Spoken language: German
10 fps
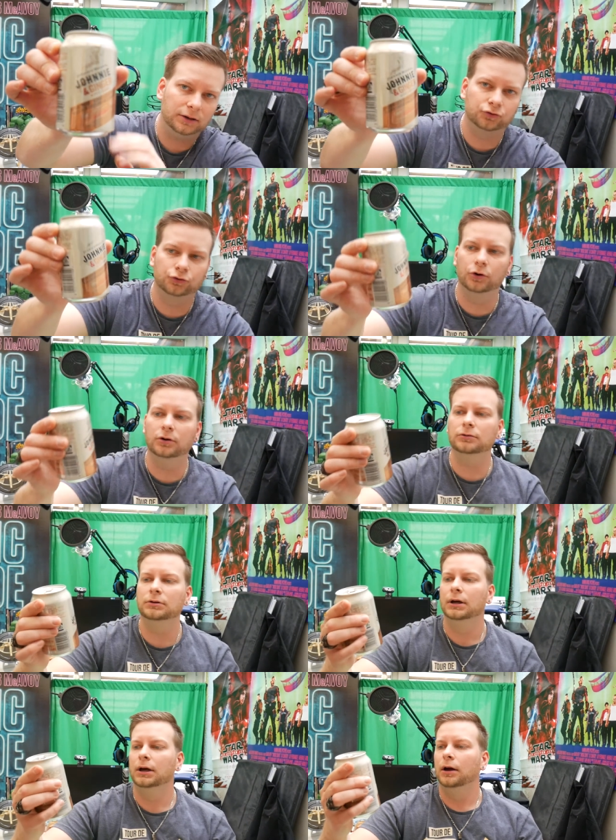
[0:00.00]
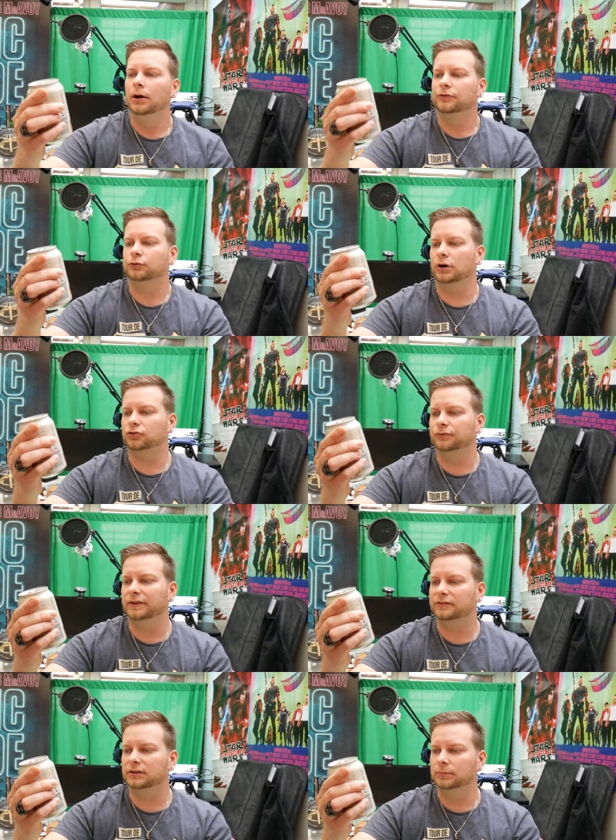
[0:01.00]
schön Scotch
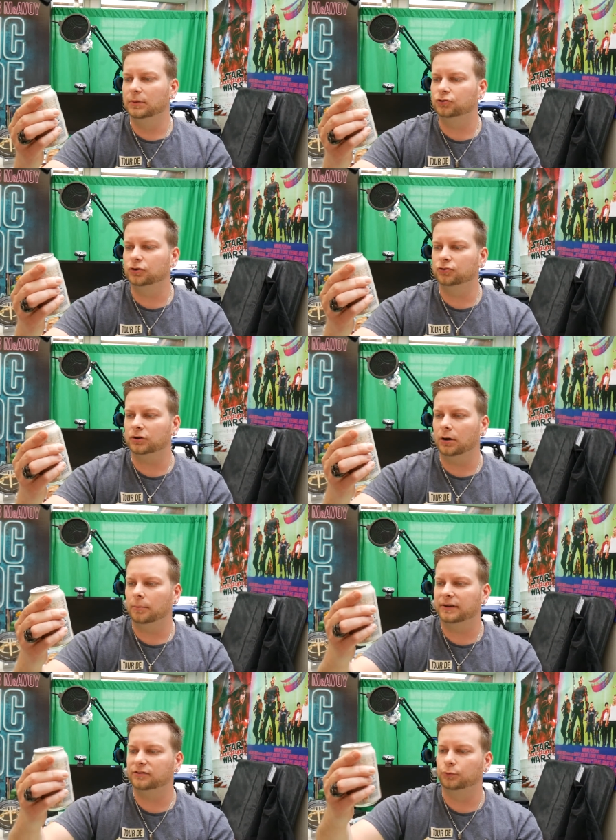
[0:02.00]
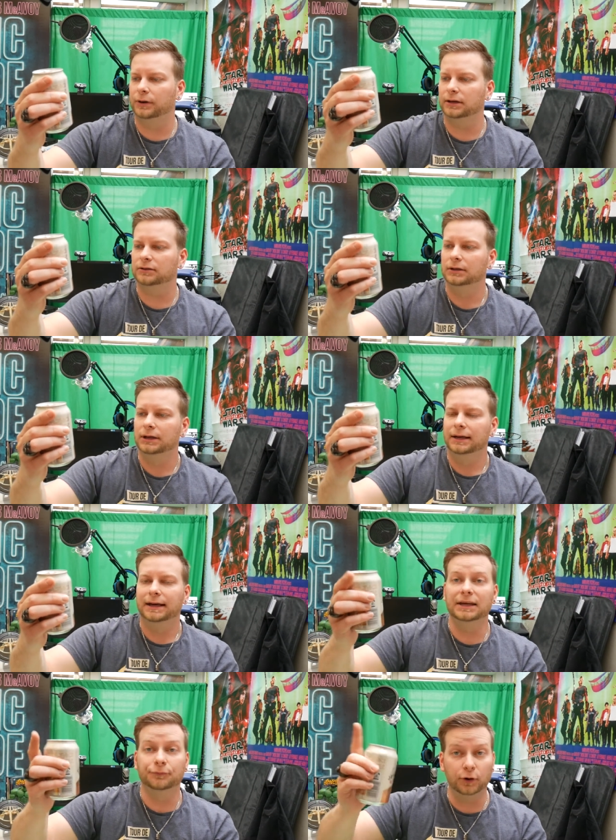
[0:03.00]
Whisky mit Ginger Mixed Drink.
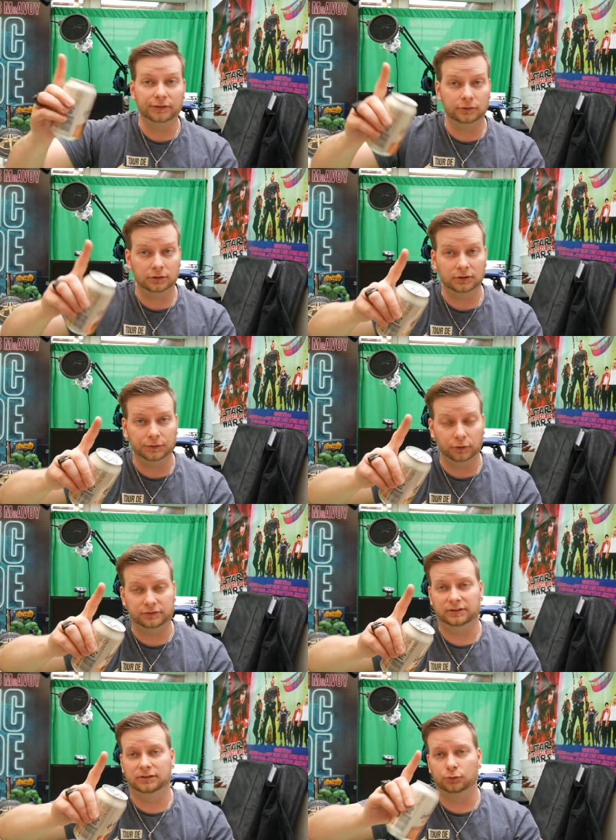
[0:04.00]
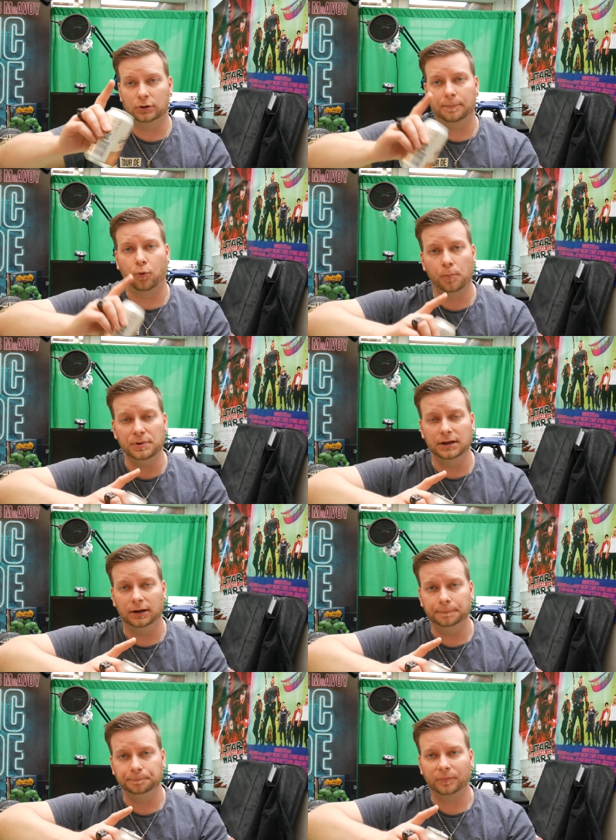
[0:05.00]
Ich würde es jetzt hier sogar
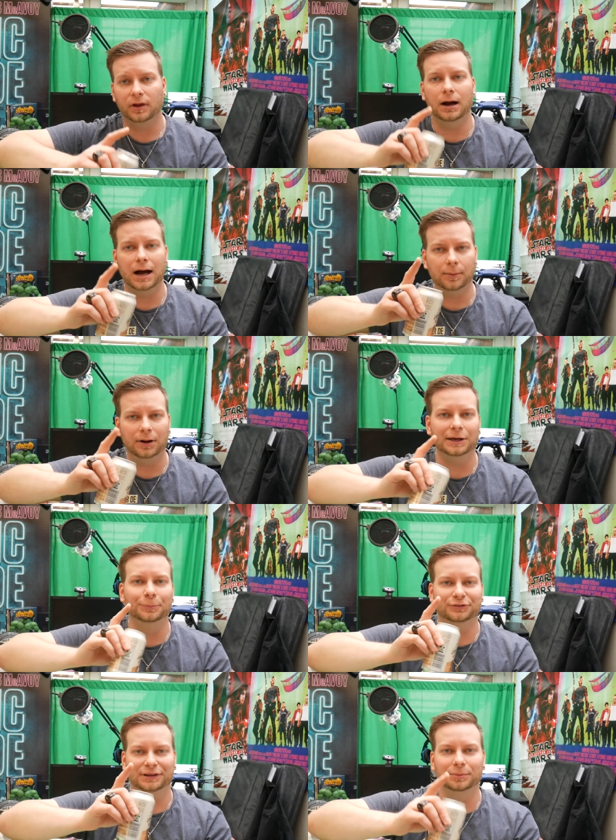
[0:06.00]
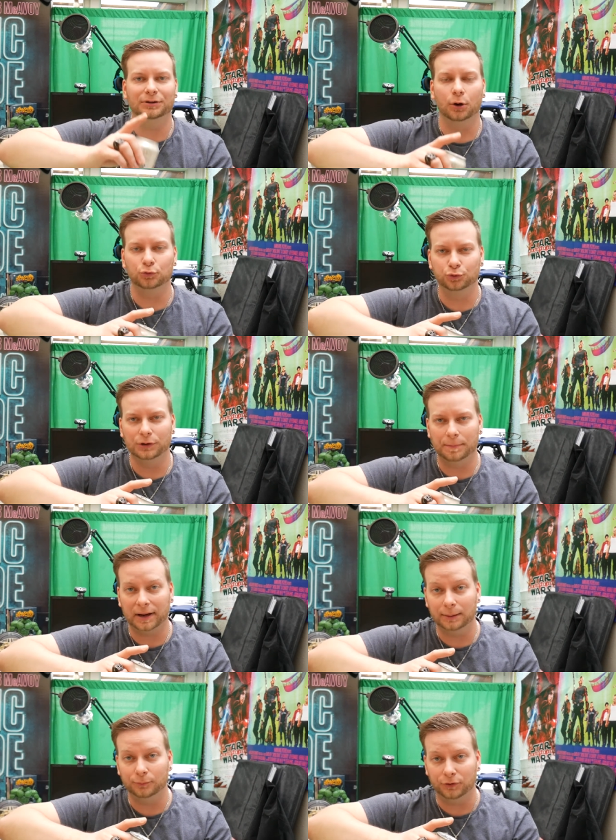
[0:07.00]
probieren. Aber ich muss gleich mit dem Auto nach
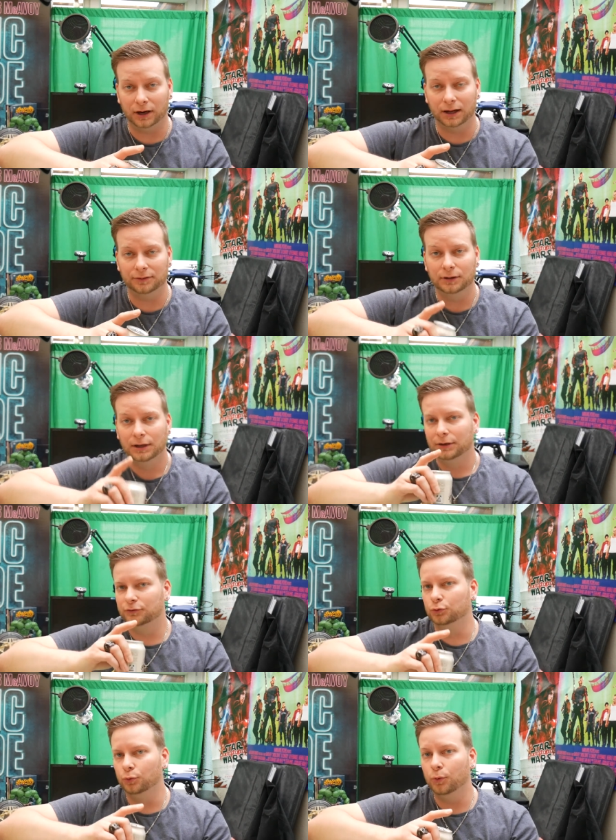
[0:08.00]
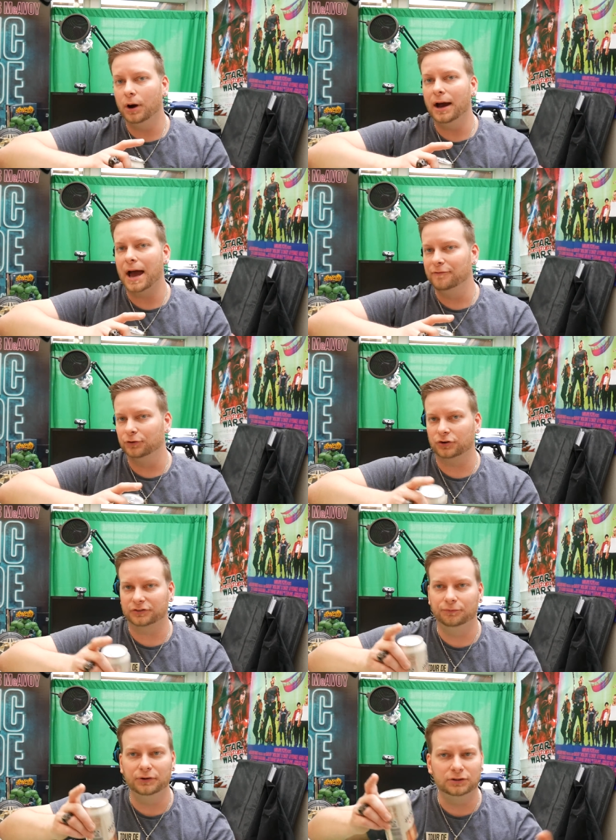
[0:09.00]
Bremen fahren zu Avengers
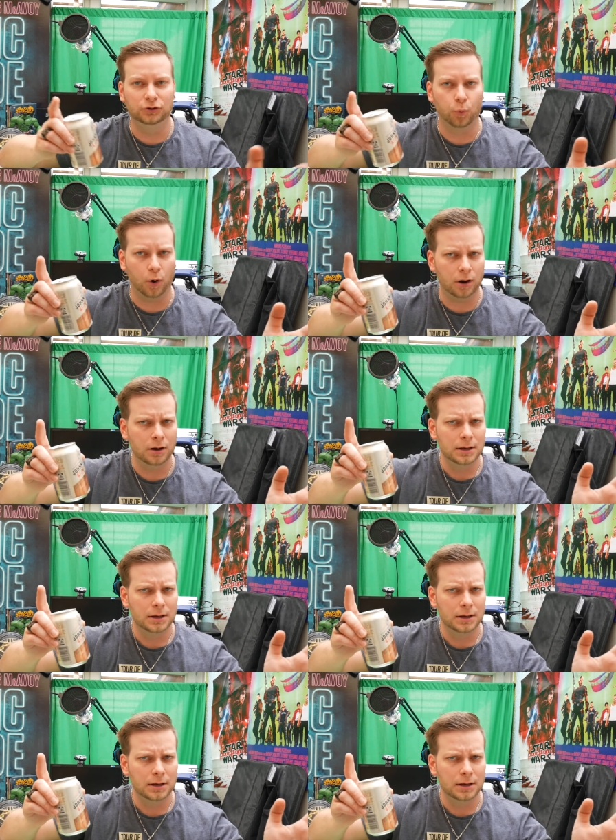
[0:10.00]
Infinity War.